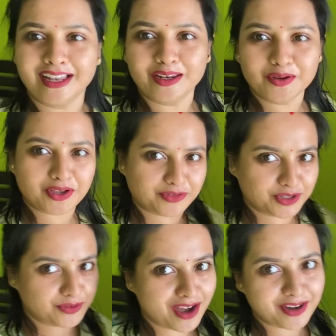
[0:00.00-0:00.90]
হ্যালো
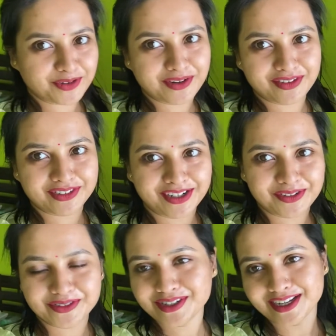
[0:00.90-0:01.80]
এভরিওয়ান গুড
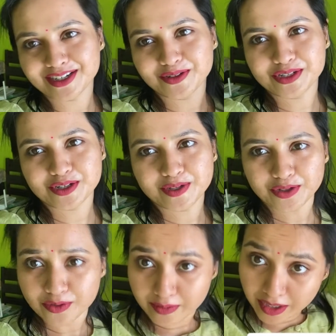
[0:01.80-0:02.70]
আফটারনুন আশা করি সবাই
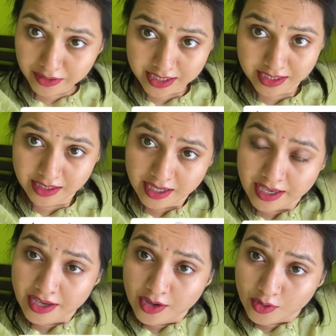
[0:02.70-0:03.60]
খুব ভালো আছেন
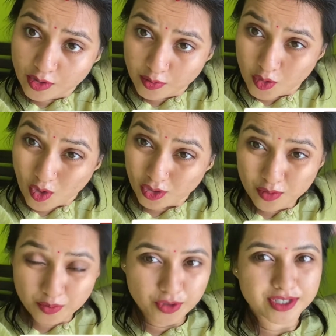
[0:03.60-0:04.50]
খুব
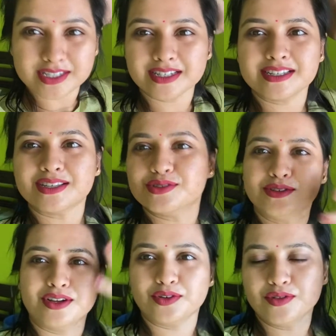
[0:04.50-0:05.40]
গরম পড়েছে যার
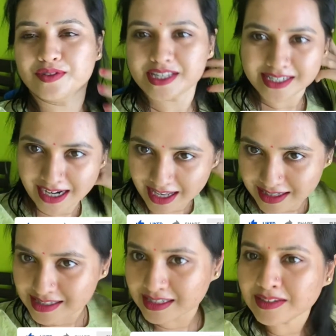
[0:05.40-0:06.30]
জন্য এরকম ফেসটা
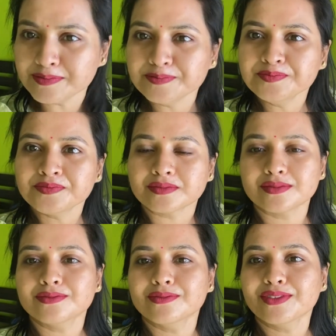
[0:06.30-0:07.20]
লাগছে
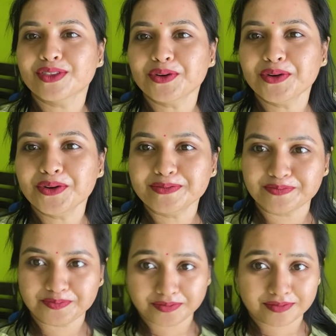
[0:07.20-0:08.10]
তো
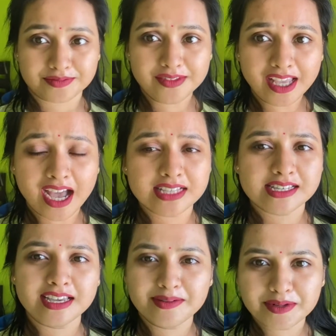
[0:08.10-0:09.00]

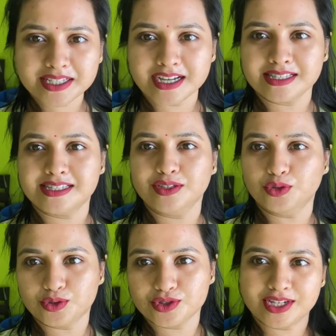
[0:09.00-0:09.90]
আজকে আমরা যাচ্ছি
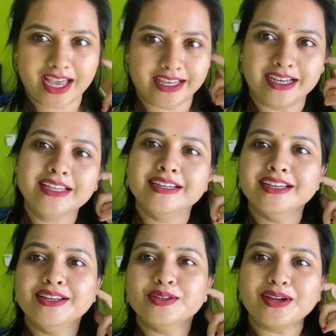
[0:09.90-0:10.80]
দুটো জায়গায়
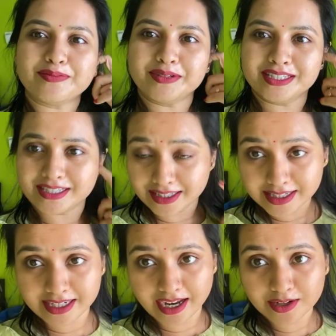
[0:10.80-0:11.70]
তো আপনাদের সাথে
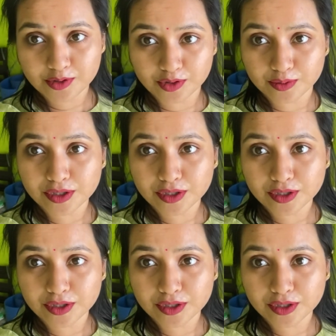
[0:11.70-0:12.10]
শেয়ার করব